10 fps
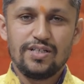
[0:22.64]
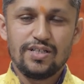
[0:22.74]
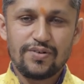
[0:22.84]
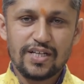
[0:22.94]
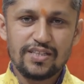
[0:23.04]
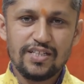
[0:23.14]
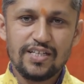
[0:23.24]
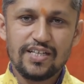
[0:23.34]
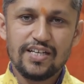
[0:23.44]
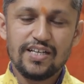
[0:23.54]
नवरात्रि
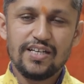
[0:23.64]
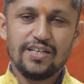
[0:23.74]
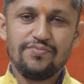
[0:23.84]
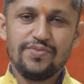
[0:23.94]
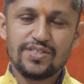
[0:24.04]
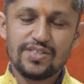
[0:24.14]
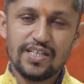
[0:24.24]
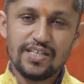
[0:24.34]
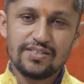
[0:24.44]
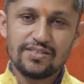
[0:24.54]
के
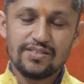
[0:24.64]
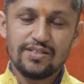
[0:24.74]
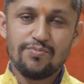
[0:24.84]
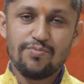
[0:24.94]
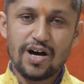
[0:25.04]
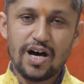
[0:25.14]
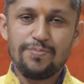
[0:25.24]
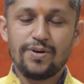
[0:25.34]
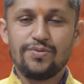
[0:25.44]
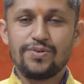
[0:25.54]
विशेष
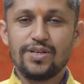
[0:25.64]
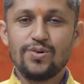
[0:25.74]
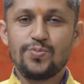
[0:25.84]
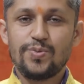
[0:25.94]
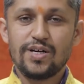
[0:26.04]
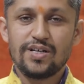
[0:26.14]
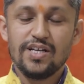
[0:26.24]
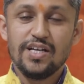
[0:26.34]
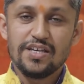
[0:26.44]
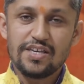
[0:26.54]
महापर्व के ऊपर
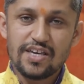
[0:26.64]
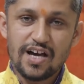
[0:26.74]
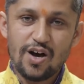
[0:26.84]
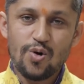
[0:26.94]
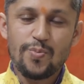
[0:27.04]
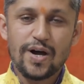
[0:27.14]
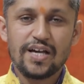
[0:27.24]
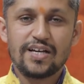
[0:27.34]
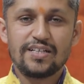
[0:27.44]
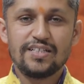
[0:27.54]
क्या
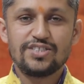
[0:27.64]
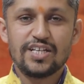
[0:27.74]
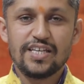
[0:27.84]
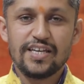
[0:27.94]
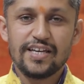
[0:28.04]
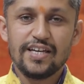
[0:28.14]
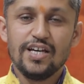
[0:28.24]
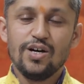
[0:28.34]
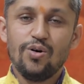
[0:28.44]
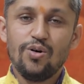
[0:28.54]
उपाय करने चाहिए
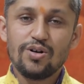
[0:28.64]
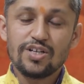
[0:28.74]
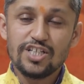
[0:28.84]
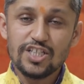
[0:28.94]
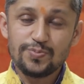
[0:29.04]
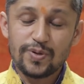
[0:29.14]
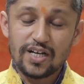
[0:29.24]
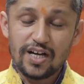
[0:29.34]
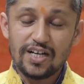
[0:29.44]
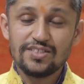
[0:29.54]
और किस
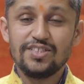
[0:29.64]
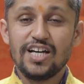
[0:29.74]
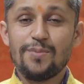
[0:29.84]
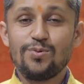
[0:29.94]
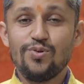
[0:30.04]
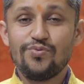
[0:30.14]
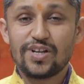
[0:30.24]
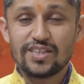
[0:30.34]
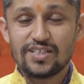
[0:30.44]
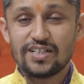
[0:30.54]
प्रकार से आपको
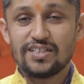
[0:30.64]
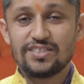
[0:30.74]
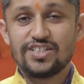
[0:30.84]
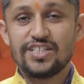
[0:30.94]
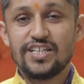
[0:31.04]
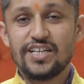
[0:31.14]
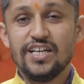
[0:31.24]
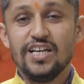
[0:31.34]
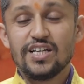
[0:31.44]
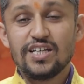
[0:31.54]
व्रत करना चाहिए
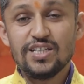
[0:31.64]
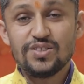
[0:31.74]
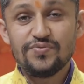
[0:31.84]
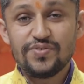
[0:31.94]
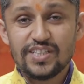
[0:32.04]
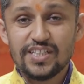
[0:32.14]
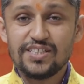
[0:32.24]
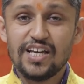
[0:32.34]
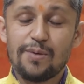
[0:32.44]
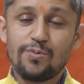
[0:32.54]
किस विधि
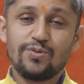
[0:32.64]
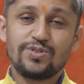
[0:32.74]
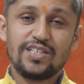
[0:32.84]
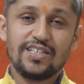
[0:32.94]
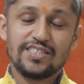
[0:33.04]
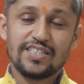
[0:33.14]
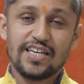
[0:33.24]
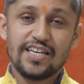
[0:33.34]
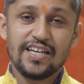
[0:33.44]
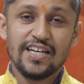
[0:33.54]
से आपको चलना
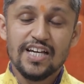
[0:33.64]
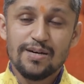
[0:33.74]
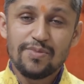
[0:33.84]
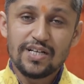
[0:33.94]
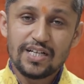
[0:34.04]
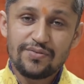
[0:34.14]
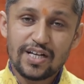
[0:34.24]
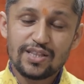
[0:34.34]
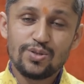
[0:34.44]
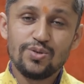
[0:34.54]
चाहिए मैं
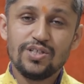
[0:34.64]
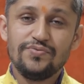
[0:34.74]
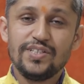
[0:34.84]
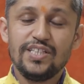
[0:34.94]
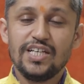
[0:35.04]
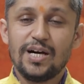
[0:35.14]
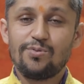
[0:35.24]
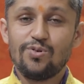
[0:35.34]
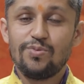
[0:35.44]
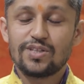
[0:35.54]
नवरात्रों की विधि
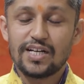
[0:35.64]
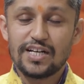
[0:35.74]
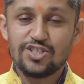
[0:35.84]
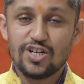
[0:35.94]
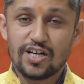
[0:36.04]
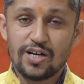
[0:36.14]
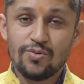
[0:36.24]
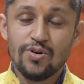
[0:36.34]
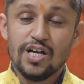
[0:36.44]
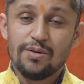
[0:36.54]
आपको बताने जा रहा
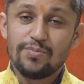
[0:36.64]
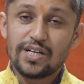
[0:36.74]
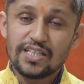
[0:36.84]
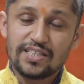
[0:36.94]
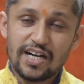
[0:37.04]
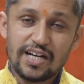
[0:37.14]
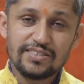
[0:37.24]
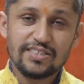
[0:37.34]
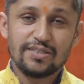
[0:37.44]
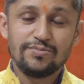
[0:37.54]
हूँ बड़ा ध्यान
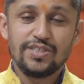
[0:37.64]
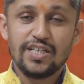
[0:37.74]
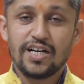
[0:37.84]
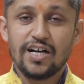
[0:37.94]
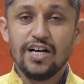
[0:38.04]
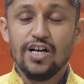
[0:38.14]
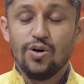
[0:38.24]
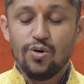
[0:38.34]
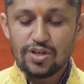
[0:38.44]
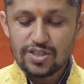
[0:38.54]
से समझिएगा
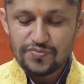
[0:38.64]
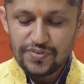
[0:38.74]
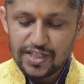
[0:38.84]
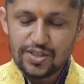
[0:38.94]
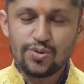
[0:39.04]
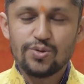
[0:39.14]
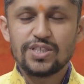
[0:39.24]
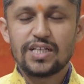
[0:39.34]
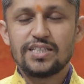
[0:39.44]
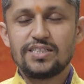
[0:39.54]
और इस वीडियो को
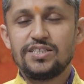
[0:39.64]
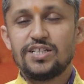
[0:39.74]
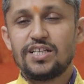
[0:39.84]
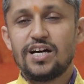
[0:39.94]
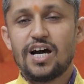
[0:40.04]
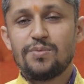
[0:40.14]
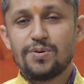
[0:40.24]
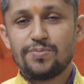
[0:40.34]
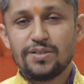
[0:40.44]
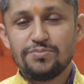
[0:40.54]
ज़्यादा से ज़्यादा आप
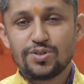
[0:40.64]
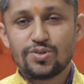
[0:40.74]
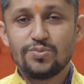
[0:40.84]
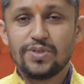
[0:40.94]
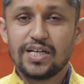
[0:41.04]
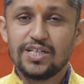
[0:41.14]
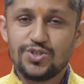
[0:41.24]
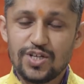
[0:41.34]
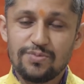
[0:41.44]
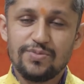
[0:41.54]
अपने मित्रों में आगे
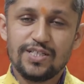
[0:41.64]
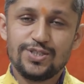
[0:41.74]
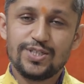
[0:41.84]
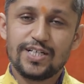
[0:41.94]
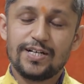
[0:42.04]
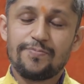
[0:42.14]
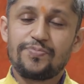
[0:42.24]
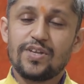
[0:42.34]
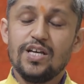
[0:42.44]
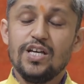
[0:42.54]
शेयर भी कीजिएगा
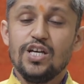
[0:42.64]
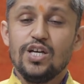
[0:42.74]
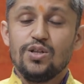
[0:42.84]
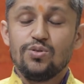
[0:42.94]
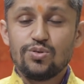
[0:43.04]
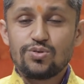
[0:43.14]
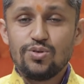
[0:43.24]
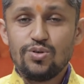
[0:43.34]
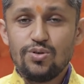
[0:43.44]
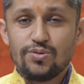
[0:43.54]

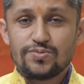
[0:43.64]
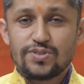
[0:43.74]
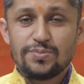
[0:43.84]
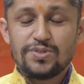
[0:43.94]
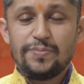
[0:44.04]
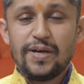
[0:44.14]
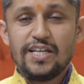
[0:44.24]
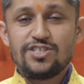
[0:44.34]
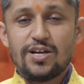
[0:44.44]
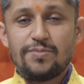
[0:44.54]
दोस्तों सबसे
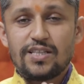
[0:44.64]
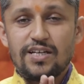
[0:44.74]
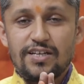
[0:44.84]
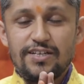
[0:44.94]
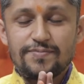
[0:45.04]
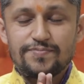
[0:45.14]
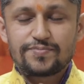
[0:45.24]
पहले जय माता की